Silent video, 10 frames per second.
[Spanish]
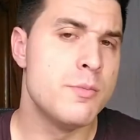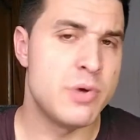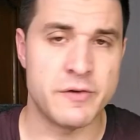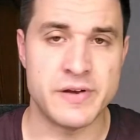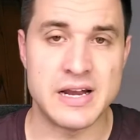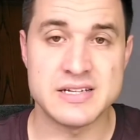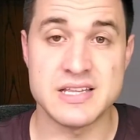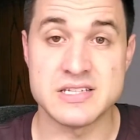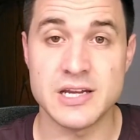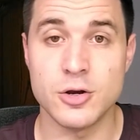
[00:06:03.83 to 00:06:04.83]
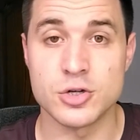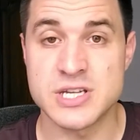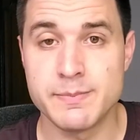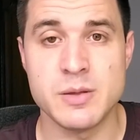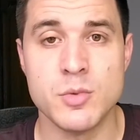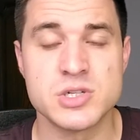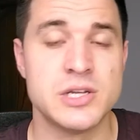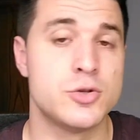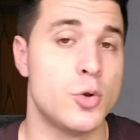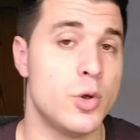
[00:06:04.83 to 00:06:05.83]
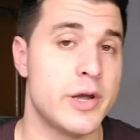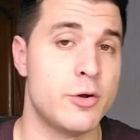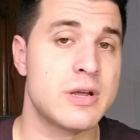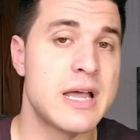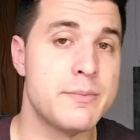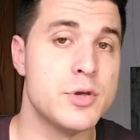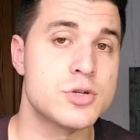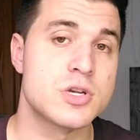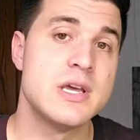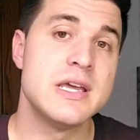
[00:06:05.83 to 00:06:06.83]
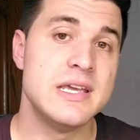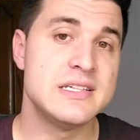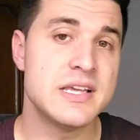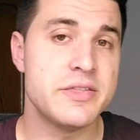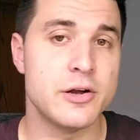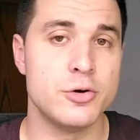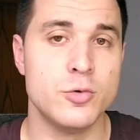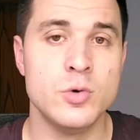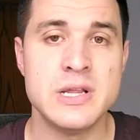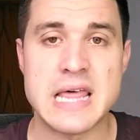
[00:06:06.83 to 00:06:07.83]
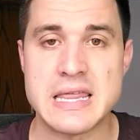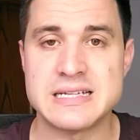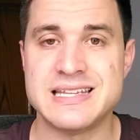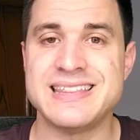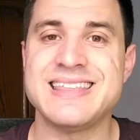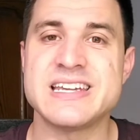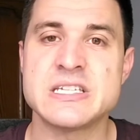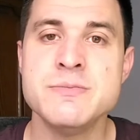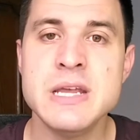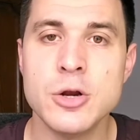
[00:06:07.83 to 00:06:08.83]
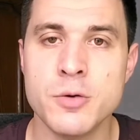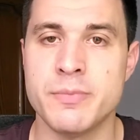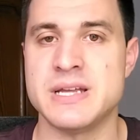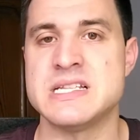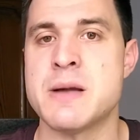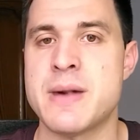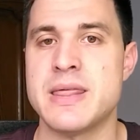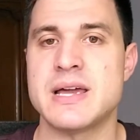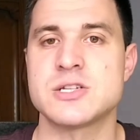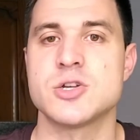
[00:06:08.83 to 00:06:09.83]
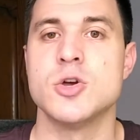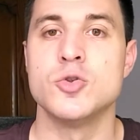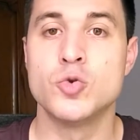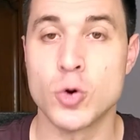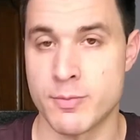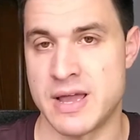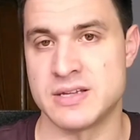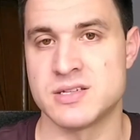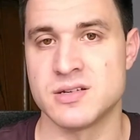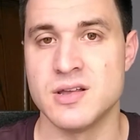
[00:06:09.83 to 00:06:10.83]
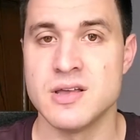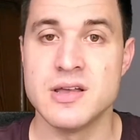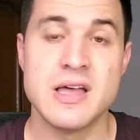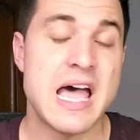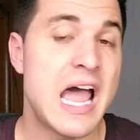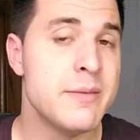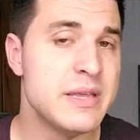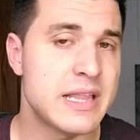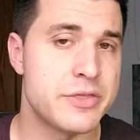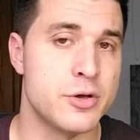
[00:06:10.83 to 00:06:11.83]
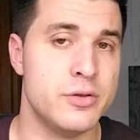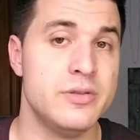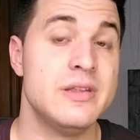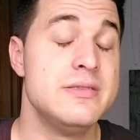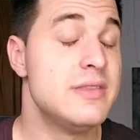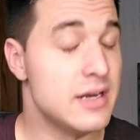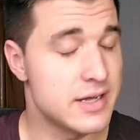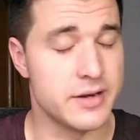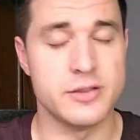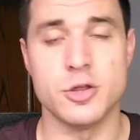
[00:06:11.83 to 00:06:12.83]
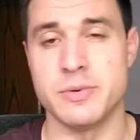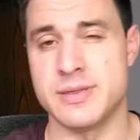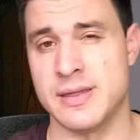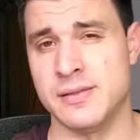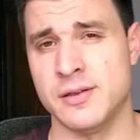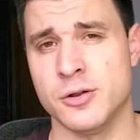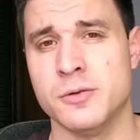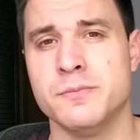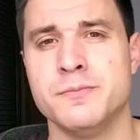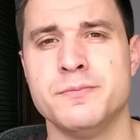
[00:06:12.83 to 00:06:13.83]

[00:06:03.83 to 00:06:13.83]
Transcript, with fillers: Pero a finales del siglo VII se introdujeron cambios y se hicieron unidades de 3.000 hombres llamadas turmas, a imitación del ejército bizantino.